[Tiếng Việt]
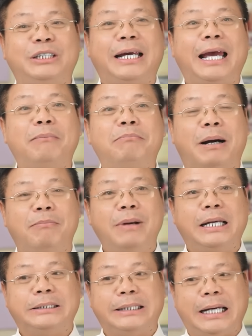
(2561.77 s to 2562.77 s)
chị em bấm
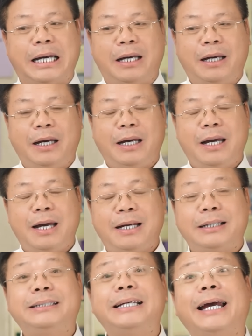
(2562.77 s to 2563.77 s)
là gì ạ?
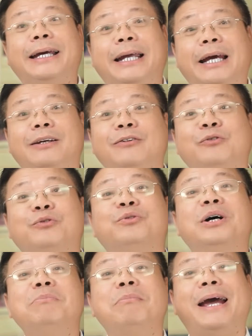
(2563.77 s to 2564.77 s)
Chạy đến
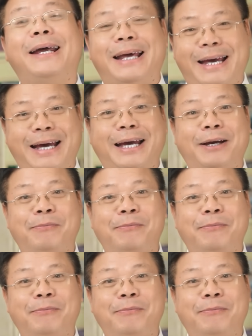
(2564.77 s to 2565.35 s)
với mẹ đẻ.